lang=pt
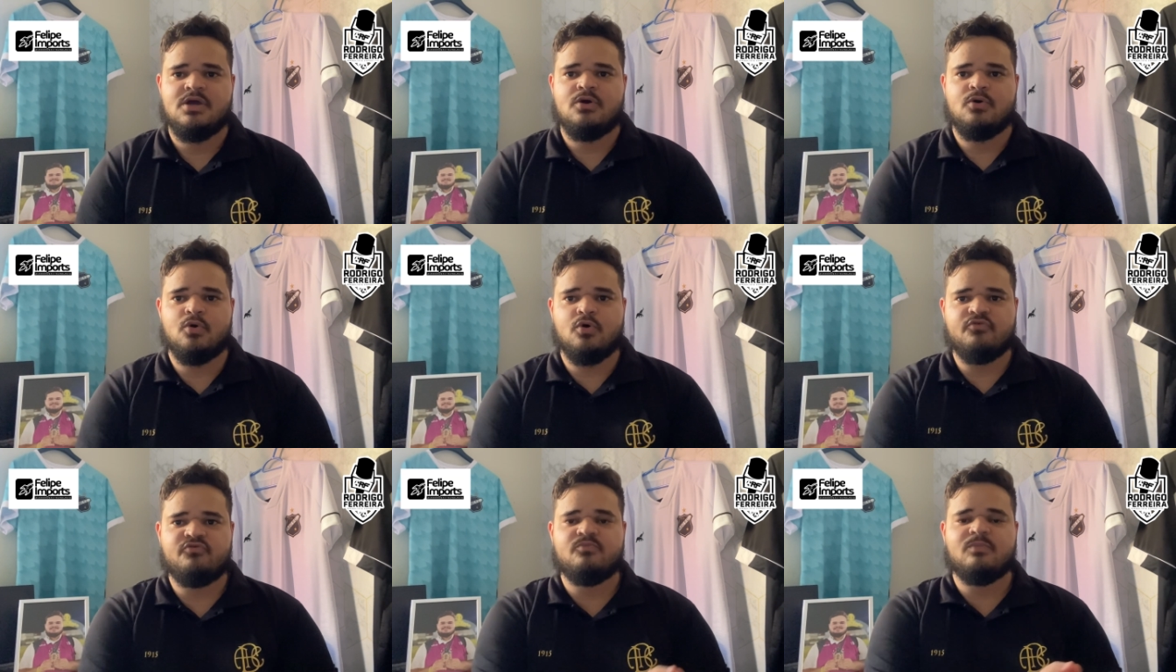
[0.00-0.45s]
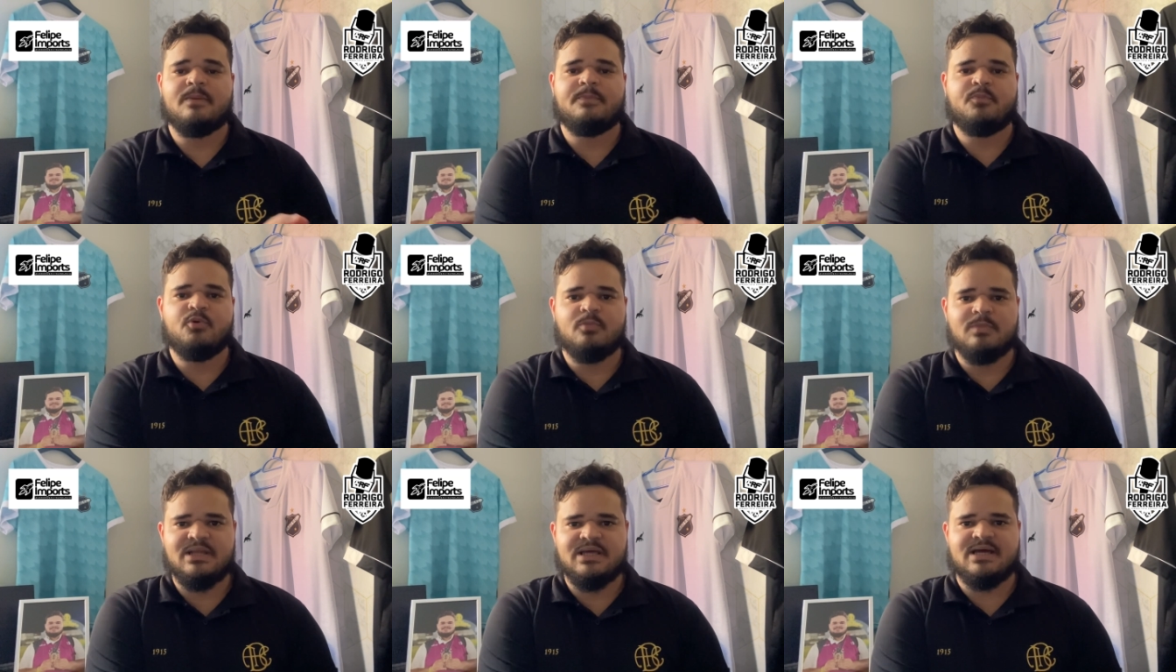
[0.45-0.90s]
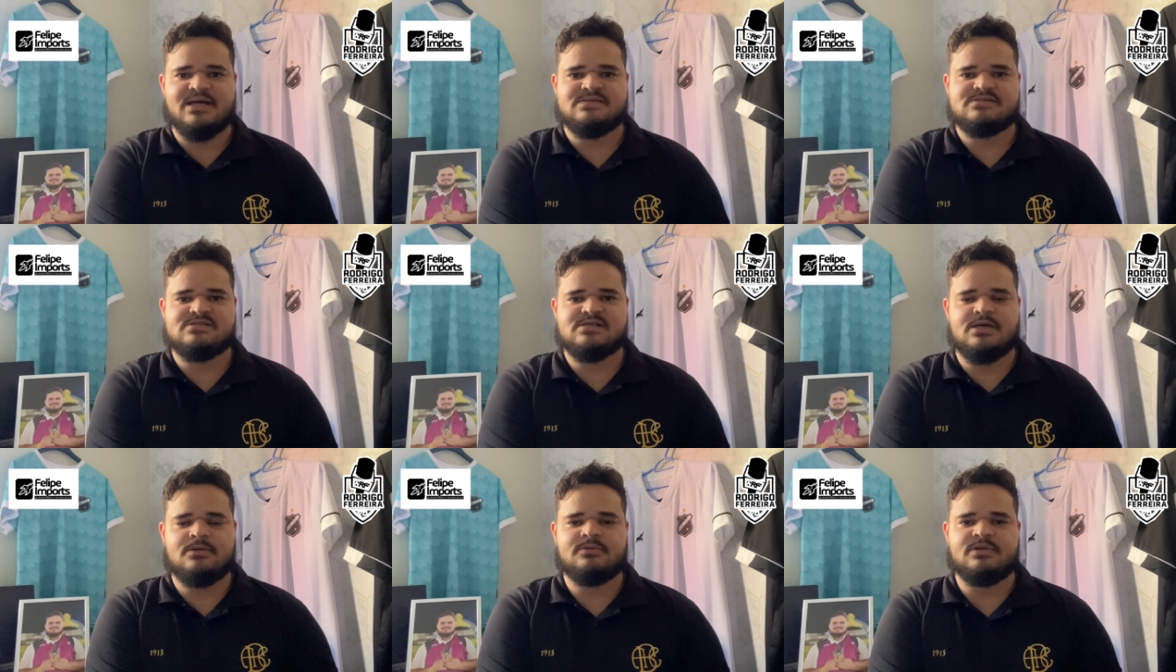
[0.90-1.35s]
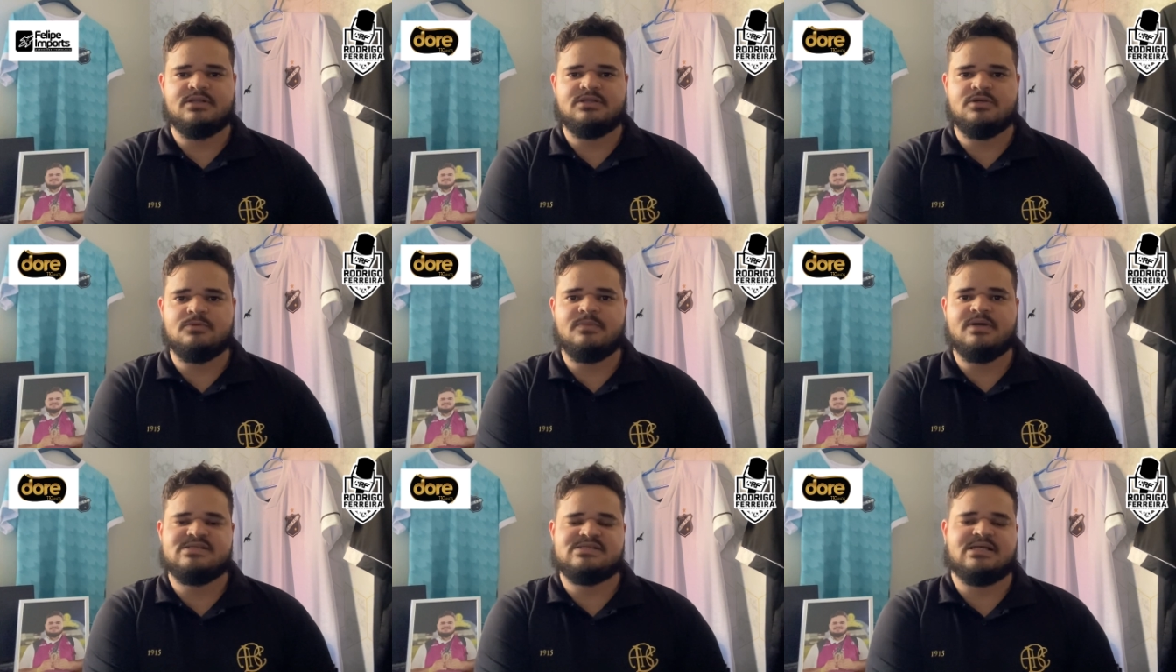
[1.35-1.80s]
Houve uma publicação né, de
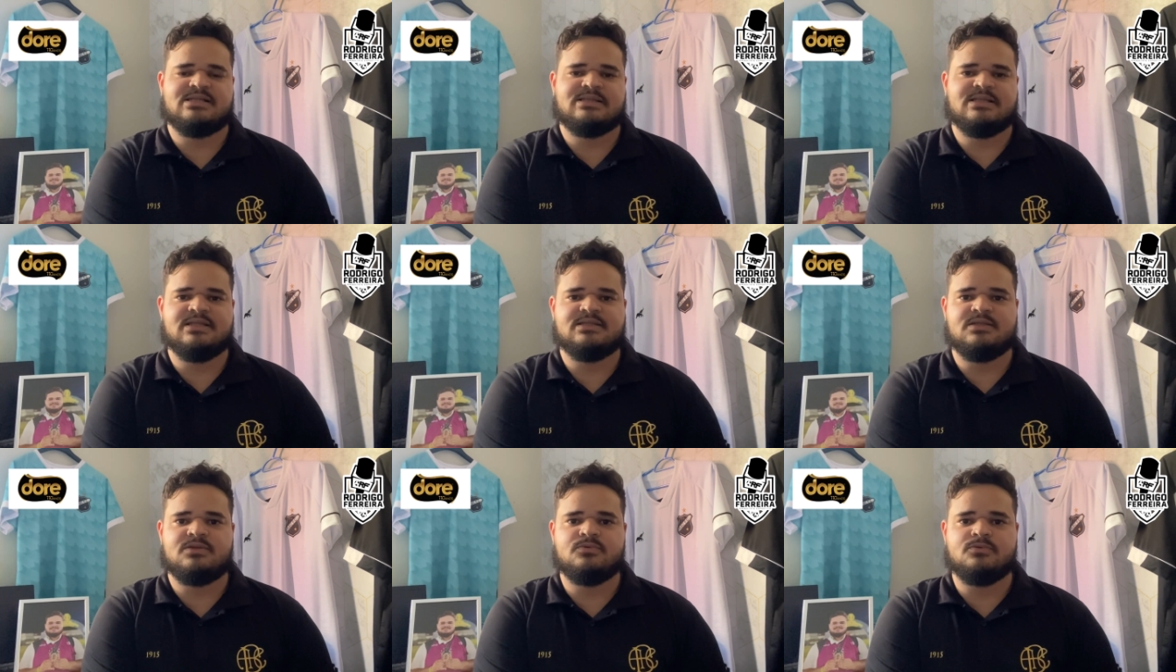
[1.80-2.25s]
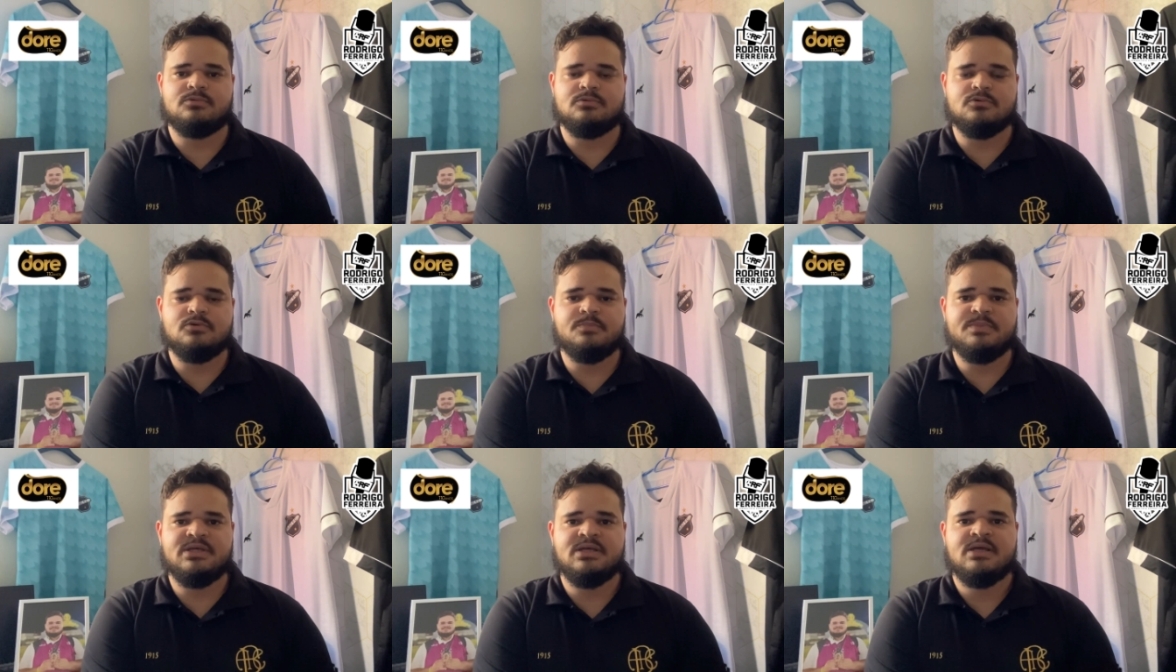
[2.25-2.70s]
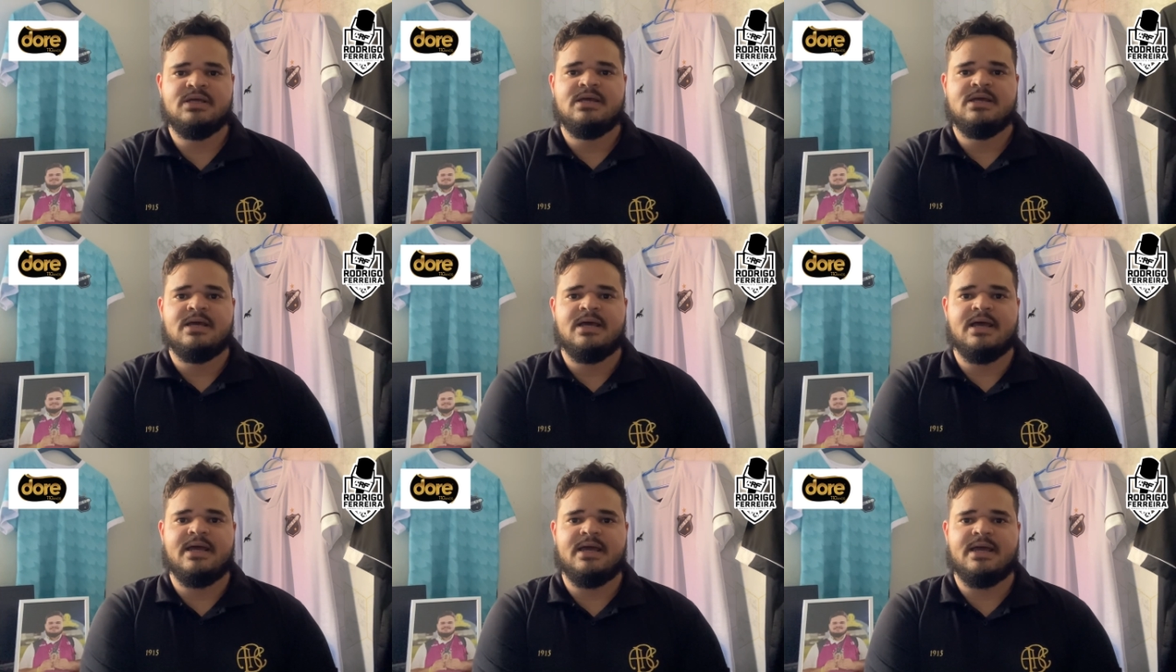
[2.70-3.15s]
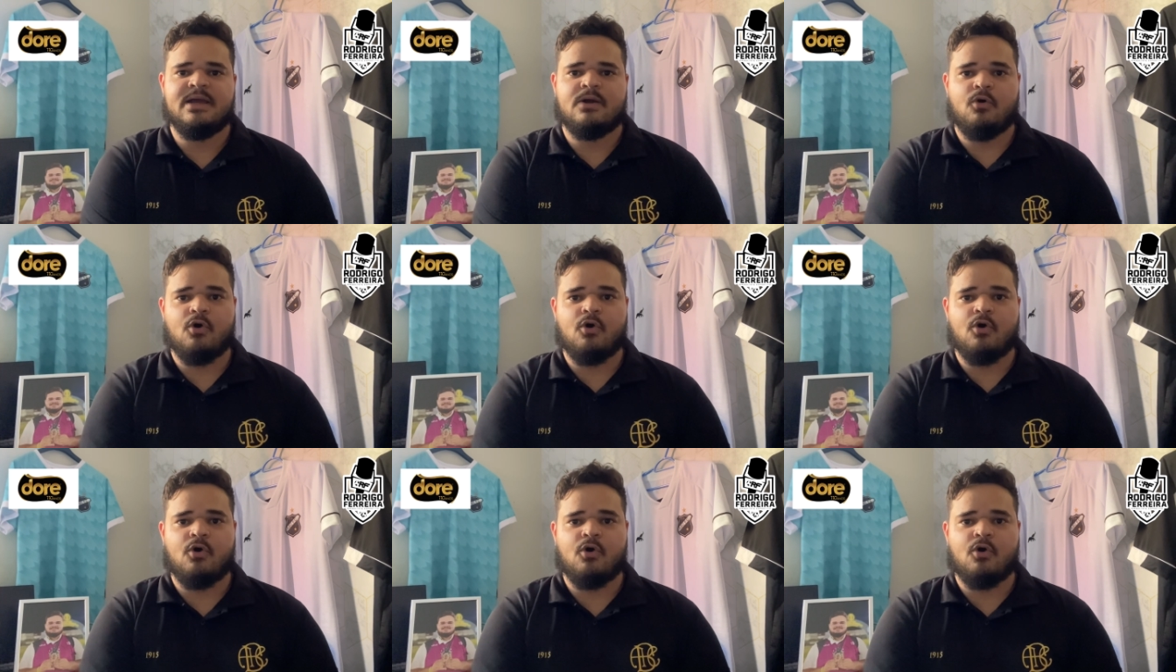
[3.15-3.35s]
um ex-atleta do clube é,